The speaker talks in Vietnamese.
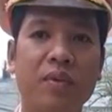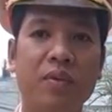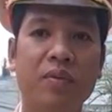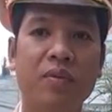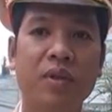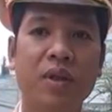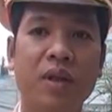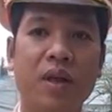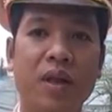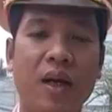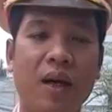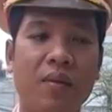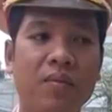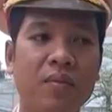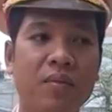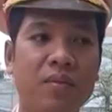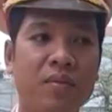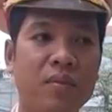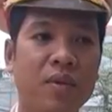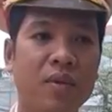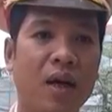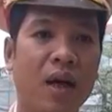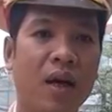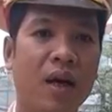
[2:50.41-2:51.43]
cũng như cắm
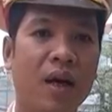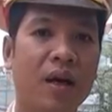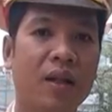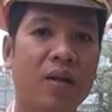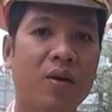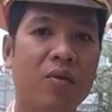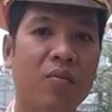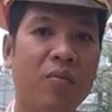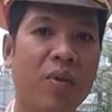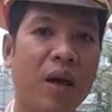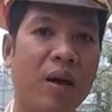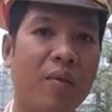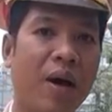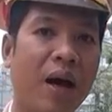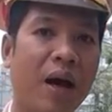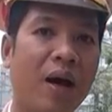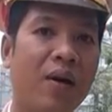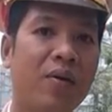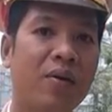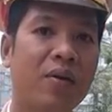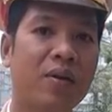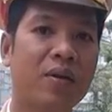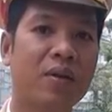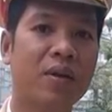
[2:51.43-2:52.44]
các hệ thống biển
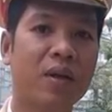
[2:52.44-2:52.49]
báo